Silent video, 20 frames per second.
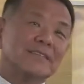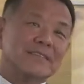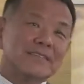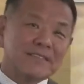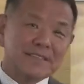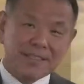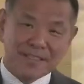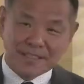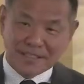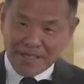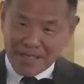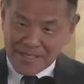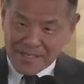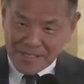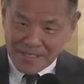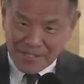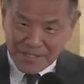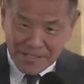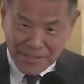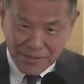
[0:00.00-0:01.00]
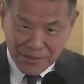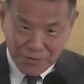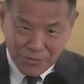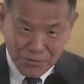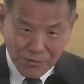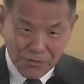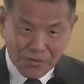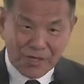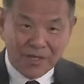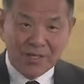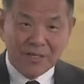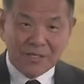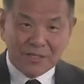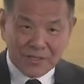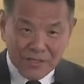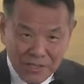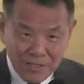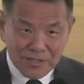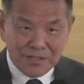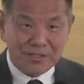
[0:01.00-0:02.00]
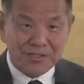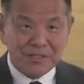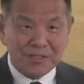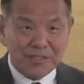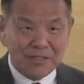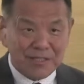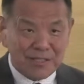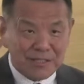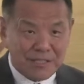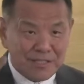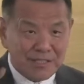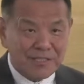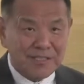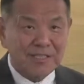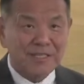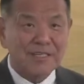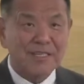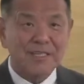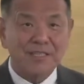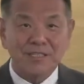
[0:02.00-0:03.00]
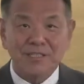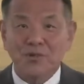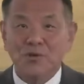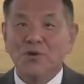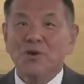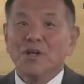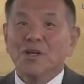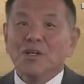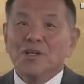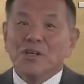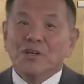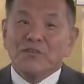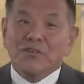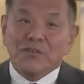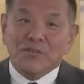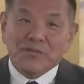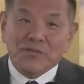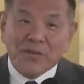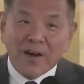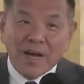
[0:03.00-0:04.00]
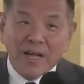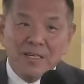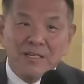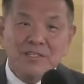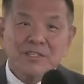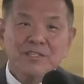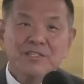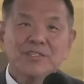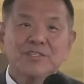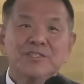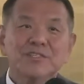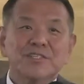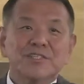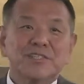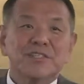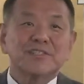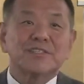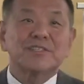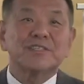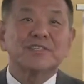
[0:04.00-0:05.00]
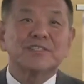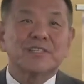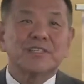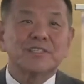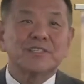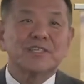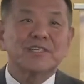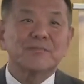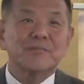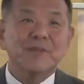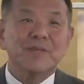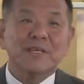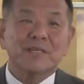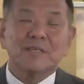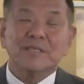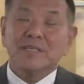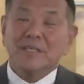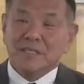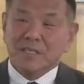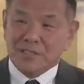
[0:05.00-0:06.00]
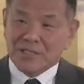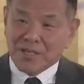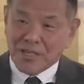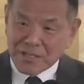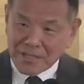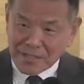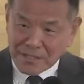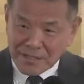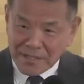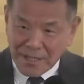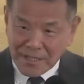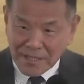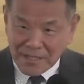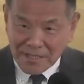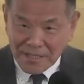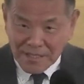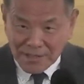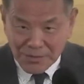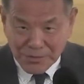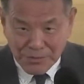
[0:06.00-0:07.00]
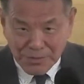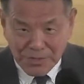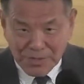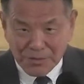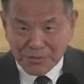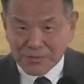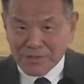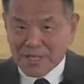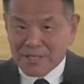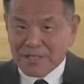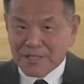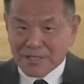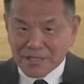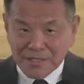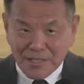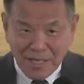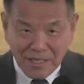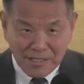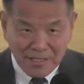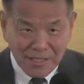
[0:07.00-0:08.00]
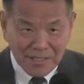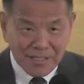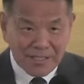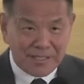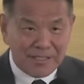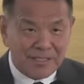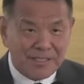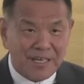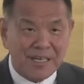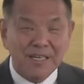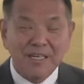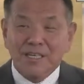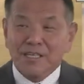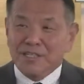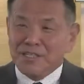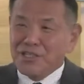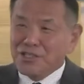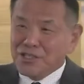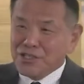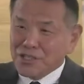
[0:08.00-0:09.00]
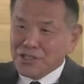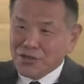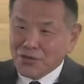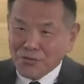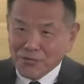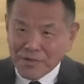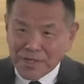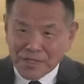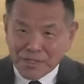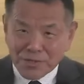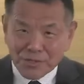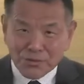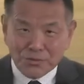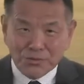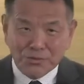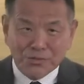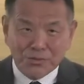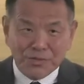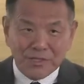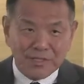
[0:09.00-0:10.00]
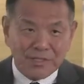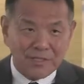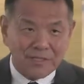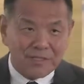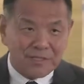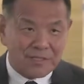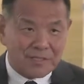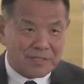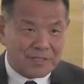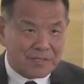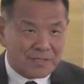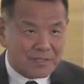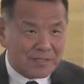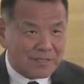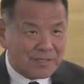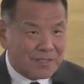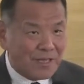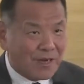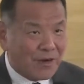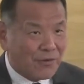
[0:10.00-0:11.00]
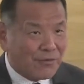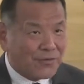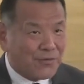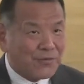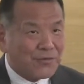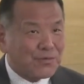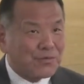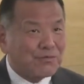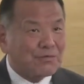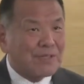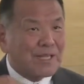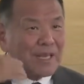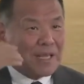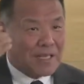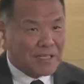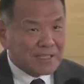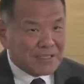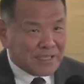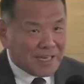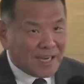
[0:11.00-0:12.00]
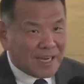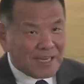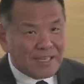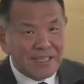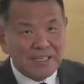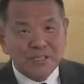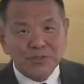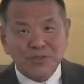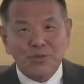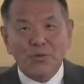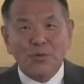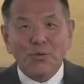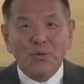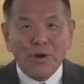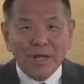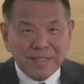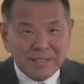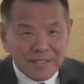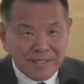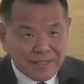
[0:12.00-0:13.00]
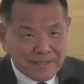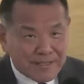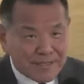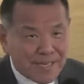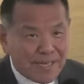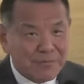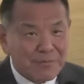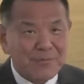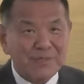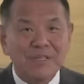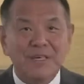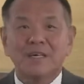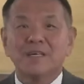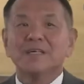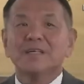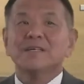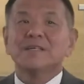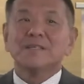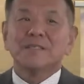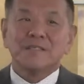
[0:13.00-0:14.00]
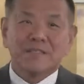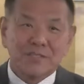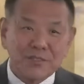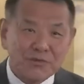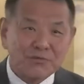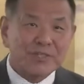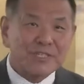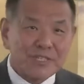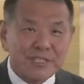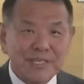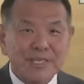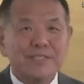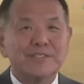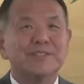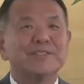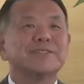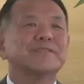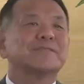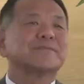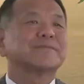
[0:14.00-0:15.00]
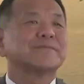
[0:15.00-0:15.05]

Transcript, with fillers: 仍然是经过真正的先秦领受，凡是以自己的生命承载了耶稣基督在十字架上的影像，能够为众人死掉付出代价去唤醒他们的，就是先知，